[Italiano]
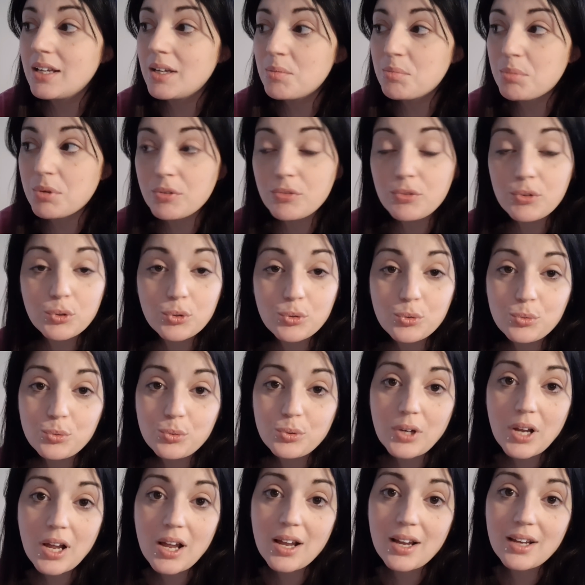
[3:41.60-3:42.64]
per
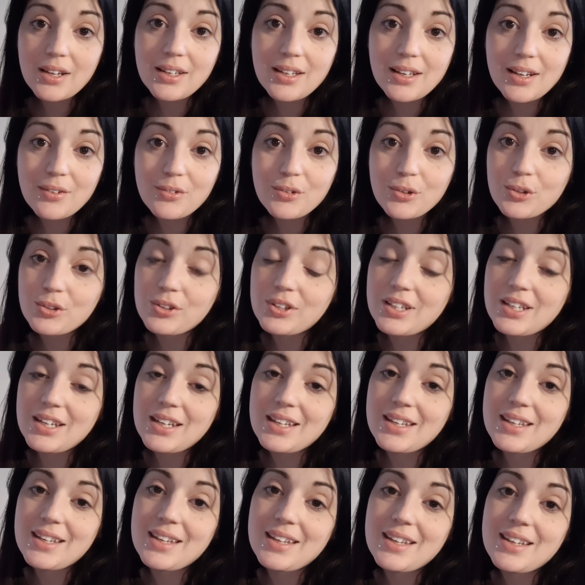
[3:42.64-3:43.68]
fortuna il lavoro di
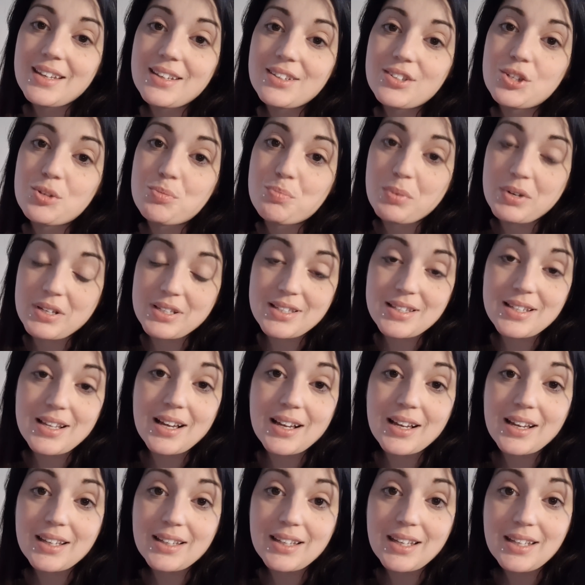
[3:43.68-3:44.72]
Ricky ci passa
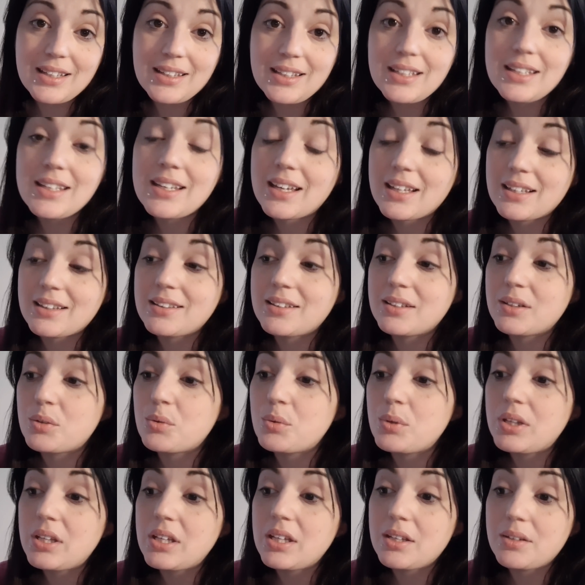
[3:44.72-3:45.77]
anche dei ticket,
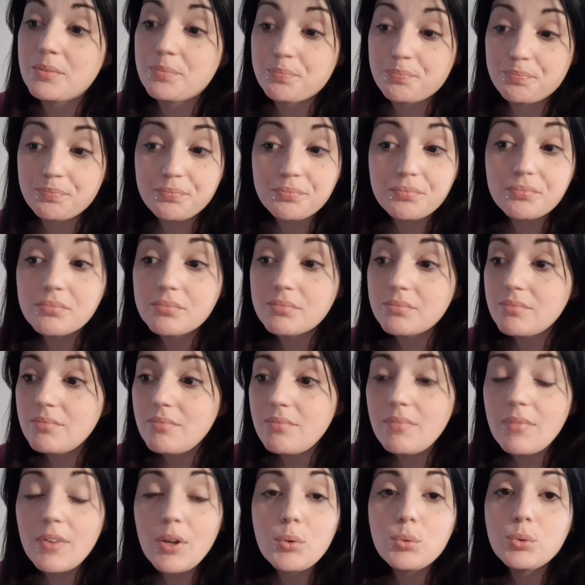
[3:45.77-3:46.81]
quindi
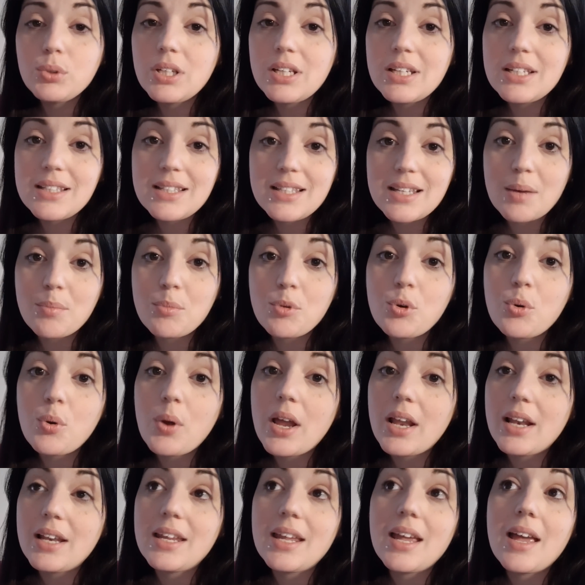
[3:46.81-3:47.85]
utilizziamo
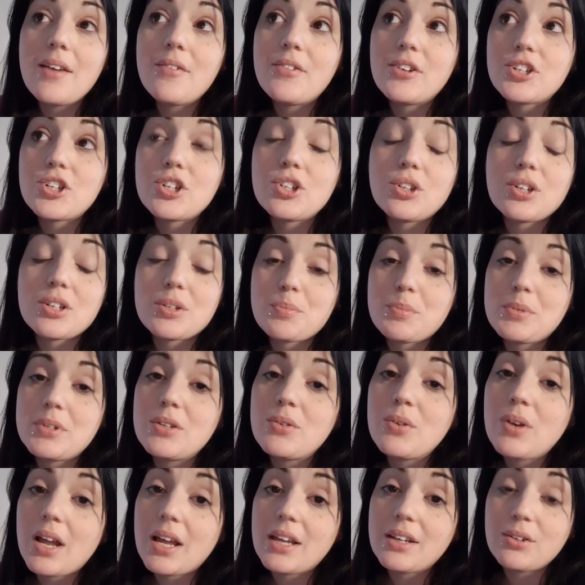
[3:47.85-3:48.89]
quelli e facendo la spesa
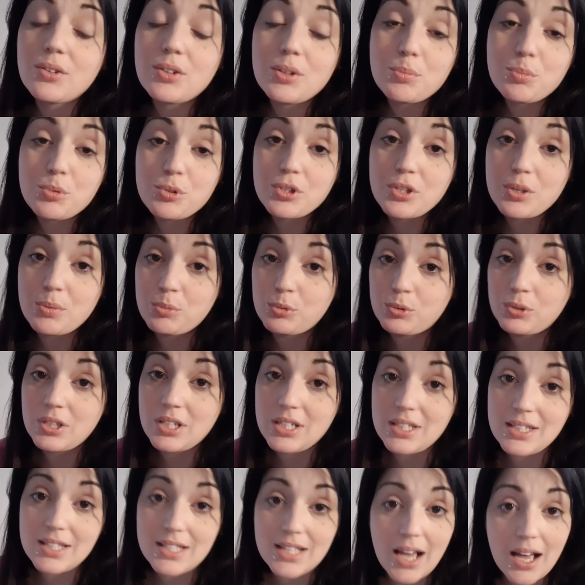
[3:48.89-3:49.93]
online non li possiamo
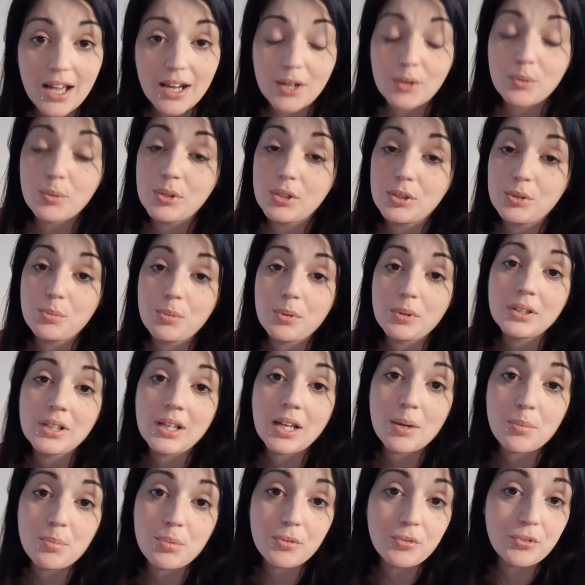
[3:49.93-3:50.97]
utilizzare, quindi dobbiamo
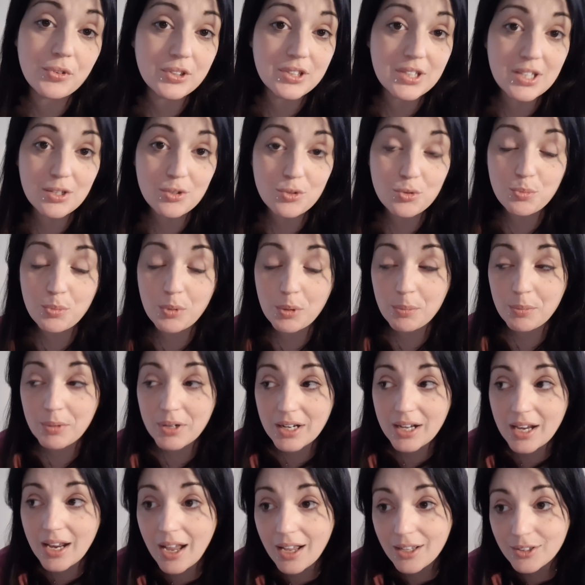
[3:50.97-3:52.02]
andare per forza al
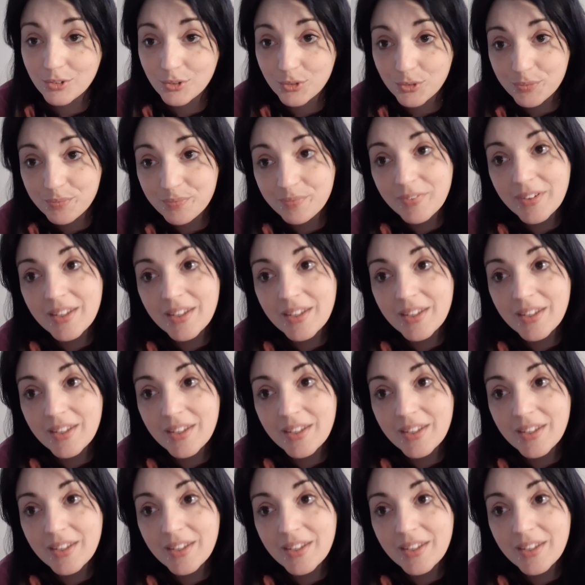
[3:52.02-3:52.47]
supermercato.